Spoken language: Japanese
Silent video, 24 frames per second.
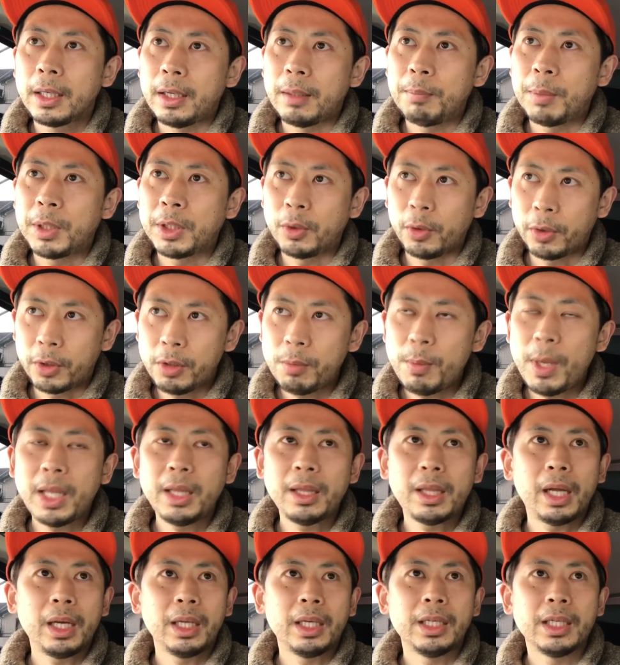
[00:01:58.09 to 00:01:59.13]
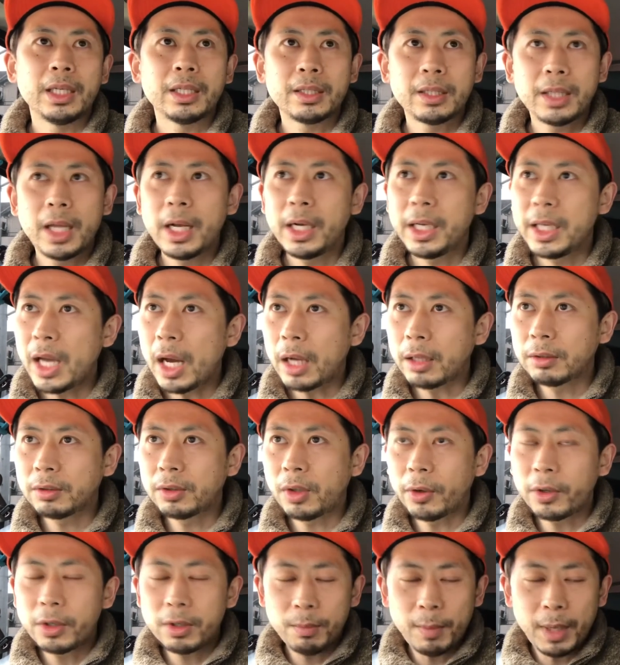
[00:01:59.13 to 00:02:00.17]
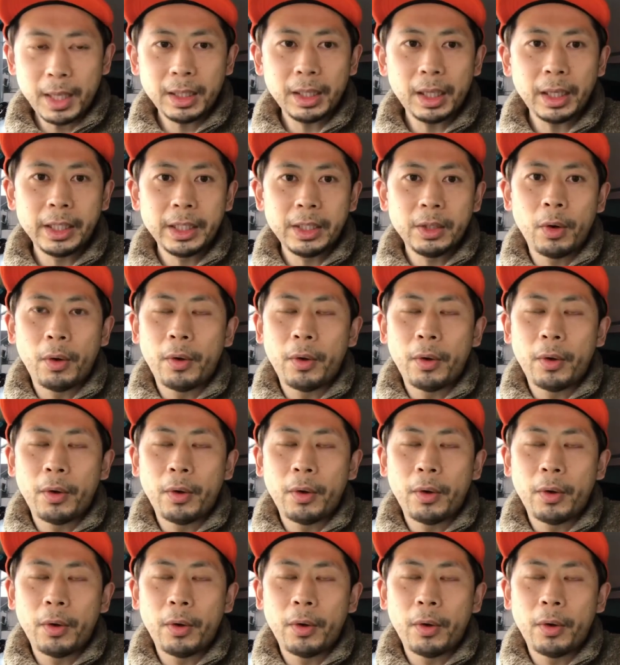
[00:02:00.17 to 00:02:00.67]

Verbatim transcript: まあ、ドキュメンタリーですねリアルドキュメンタリー